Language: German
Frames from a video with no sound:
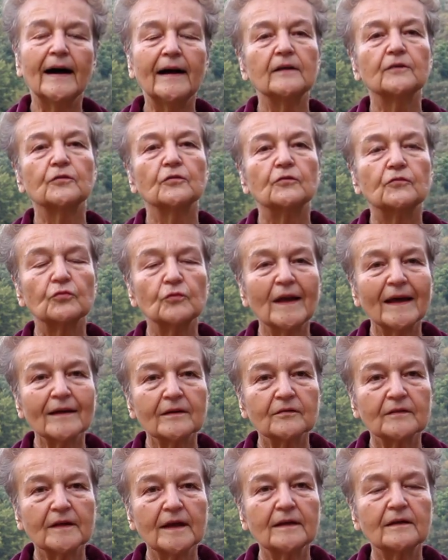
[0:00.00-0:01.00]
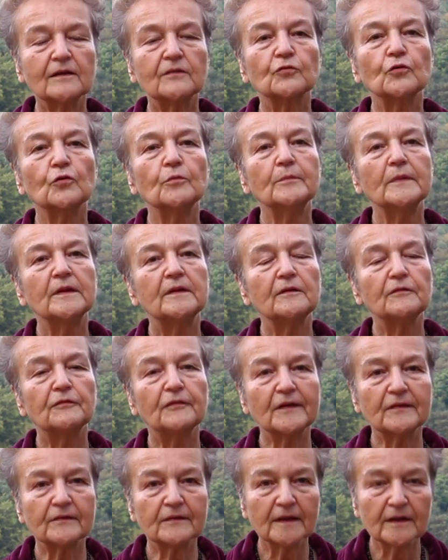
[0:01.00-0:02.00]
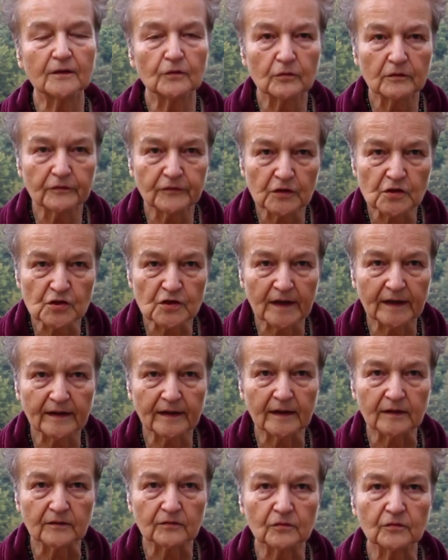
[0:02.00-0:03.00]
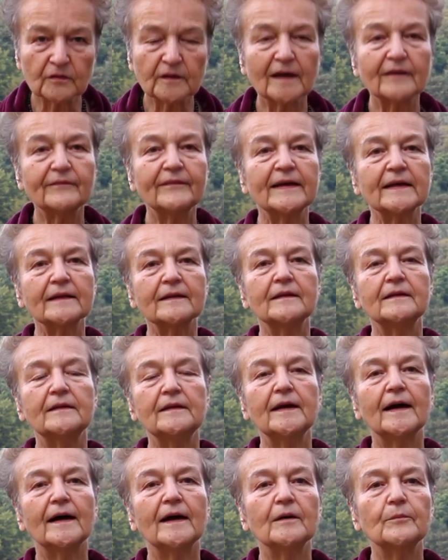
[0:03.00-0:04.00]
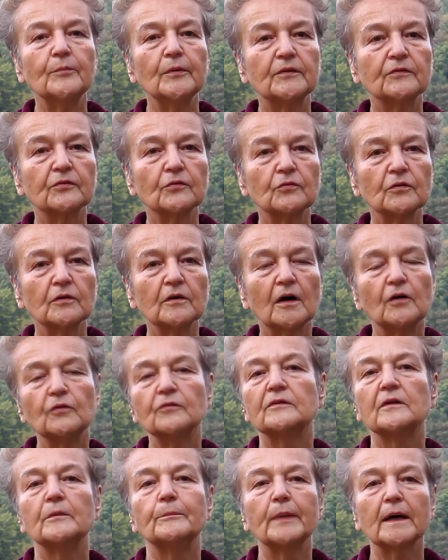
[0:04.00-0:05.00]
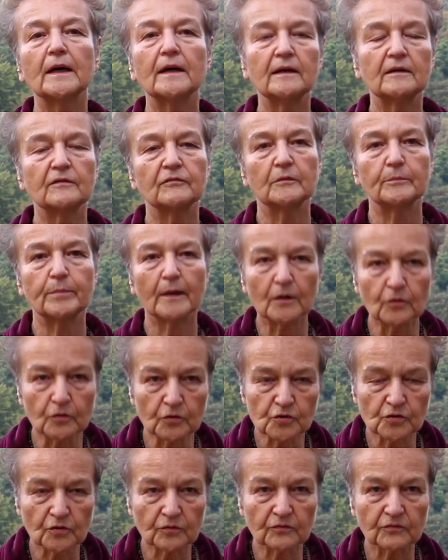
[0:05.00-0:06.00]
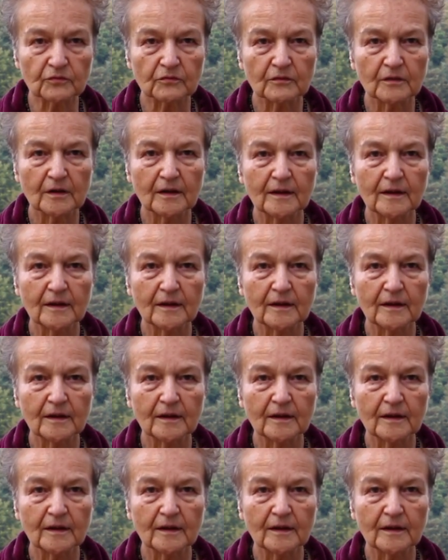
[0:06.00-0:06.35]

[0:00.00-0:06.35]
Also zunächst geht es um die Festlegung von Standards. Und da werden die einbezogen aus dem Bereich Verbraucherschutz.